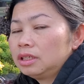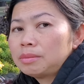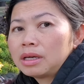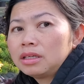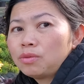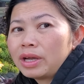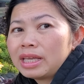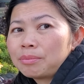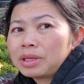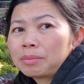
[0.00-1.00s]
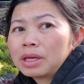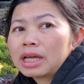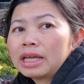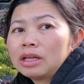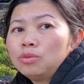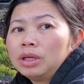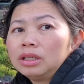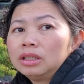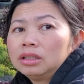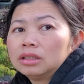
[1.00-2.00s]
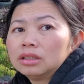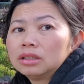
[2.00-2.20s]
nhưng mà như ngoại nhập nhập cái cây này của mình đó